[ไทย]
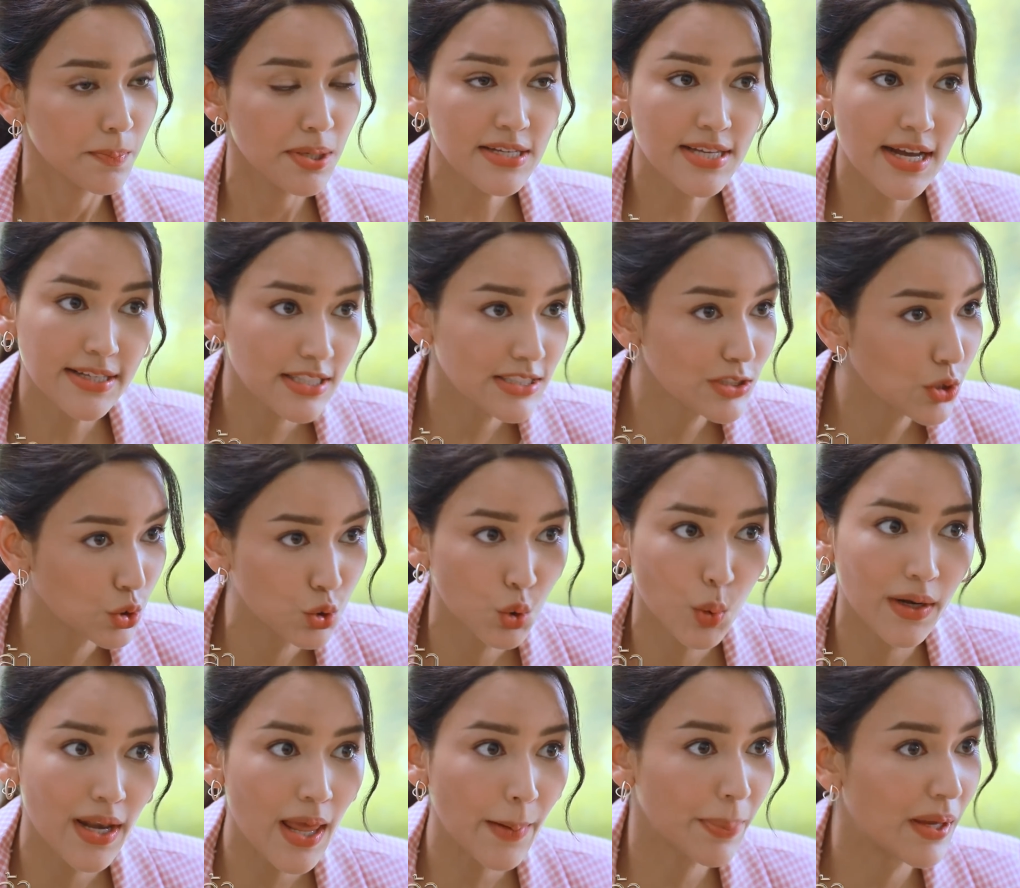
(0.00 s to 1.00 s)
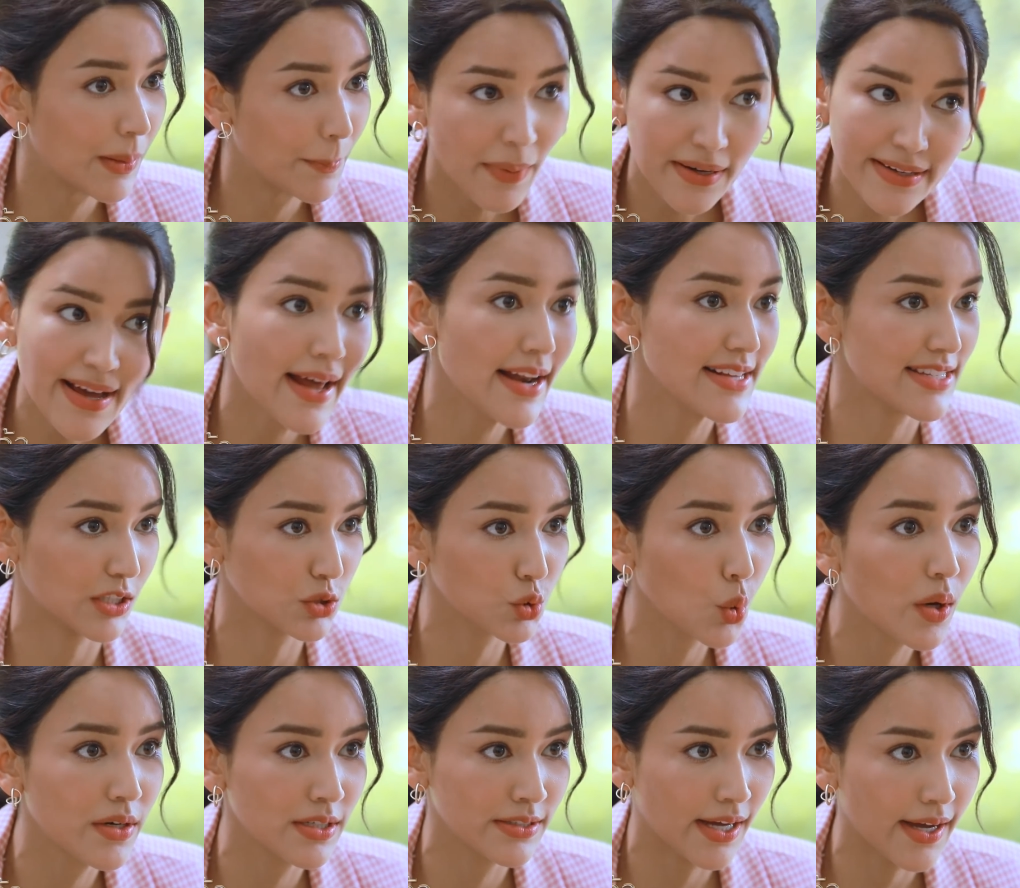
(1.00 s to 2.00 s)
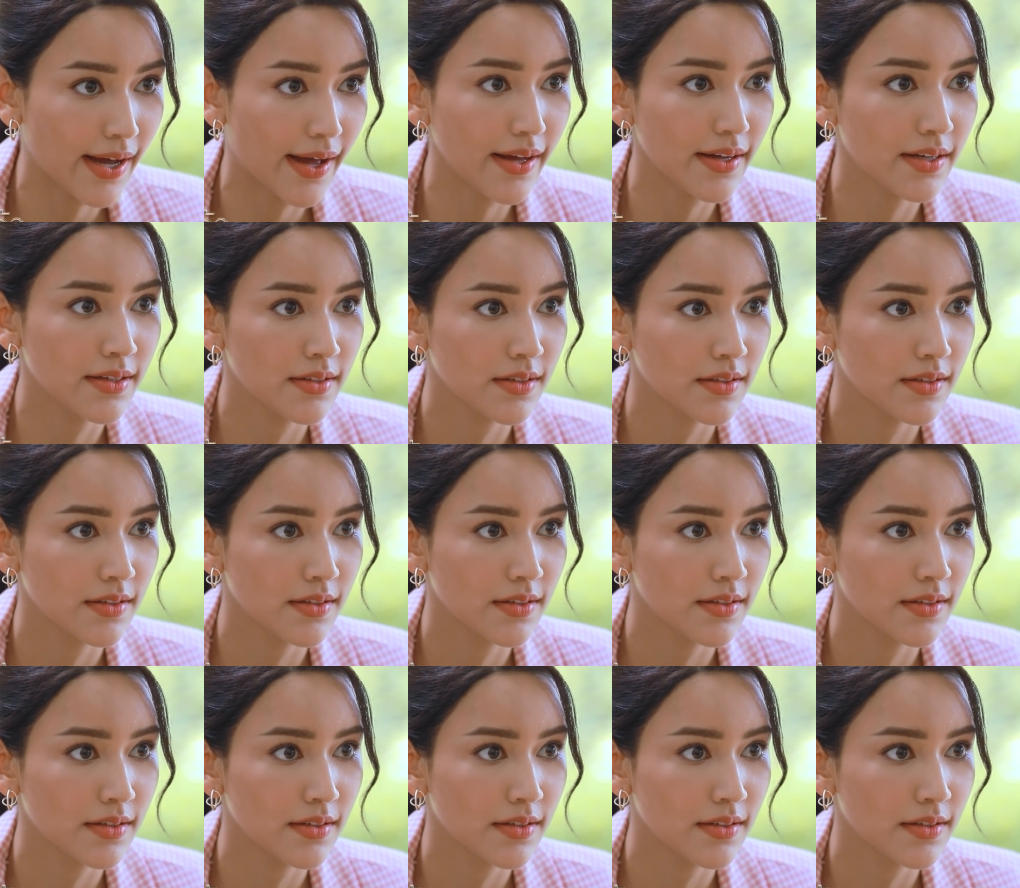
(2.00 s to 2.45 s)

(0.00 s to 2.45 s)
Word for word: พี่ชัดจะจดตัวเลขผิดไม่ได้เลยสักตัวหนึ่งนะคะ